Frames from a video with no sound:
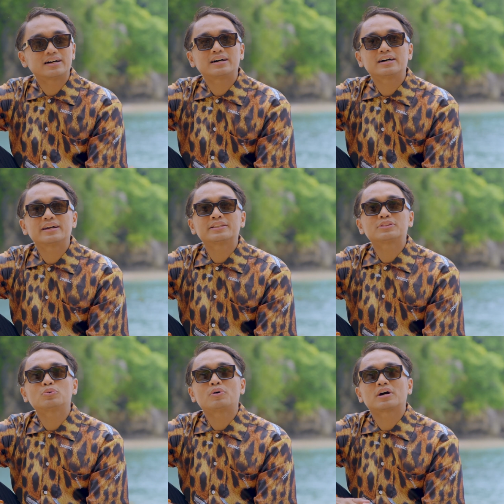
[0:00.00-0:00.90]
Uh,
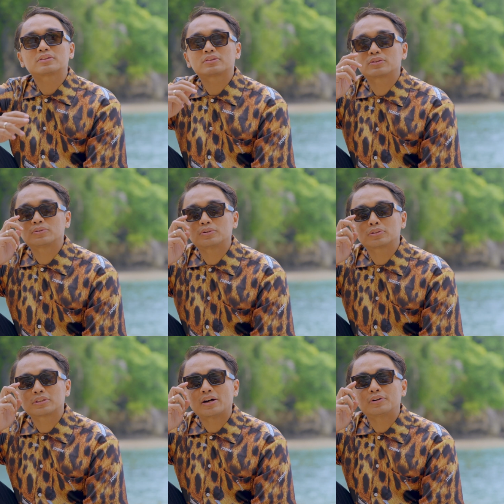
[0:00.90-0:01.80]
itu waktu
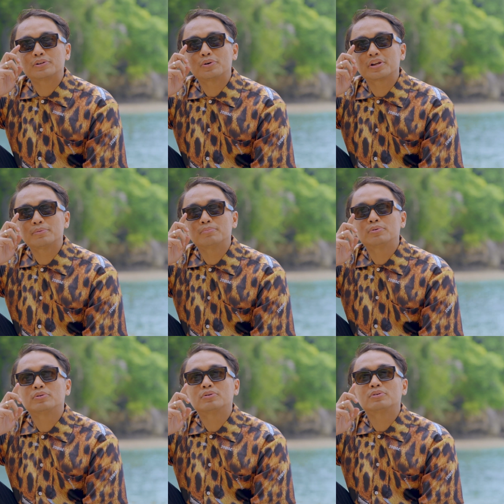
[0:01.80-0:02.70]
waktu tahun
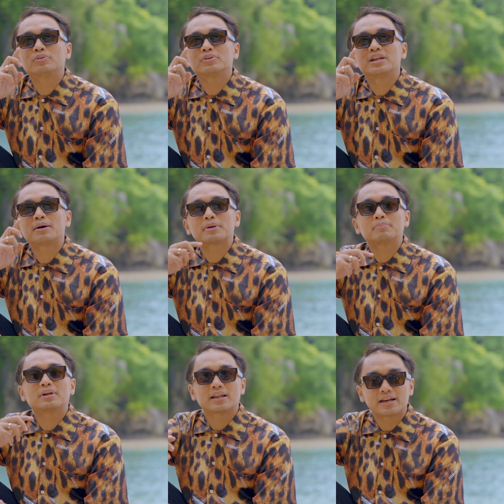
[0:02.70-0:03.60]
2018 mm
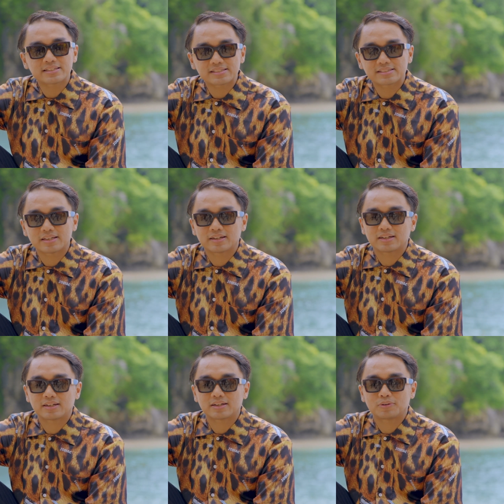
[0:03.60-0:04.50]
-hmm.
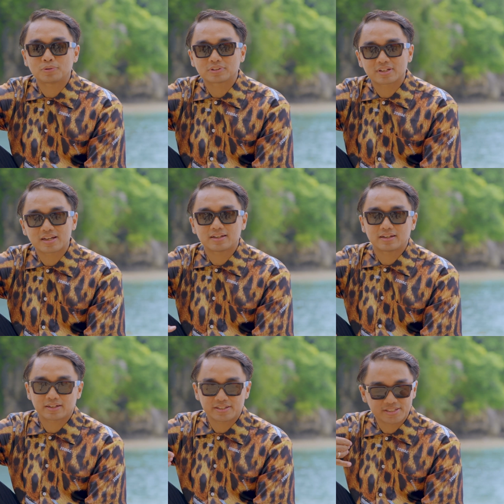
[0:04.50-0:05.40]
uh,
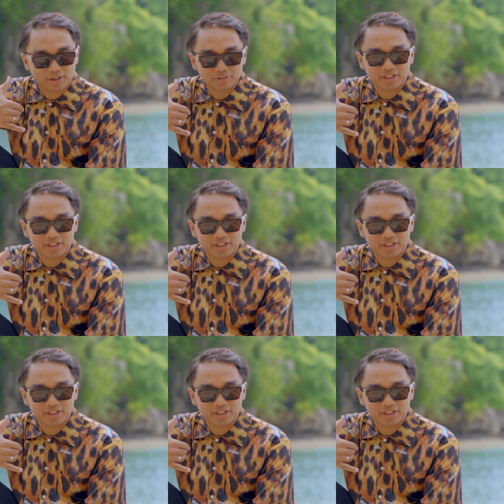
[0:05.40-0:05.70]
Ultra reach out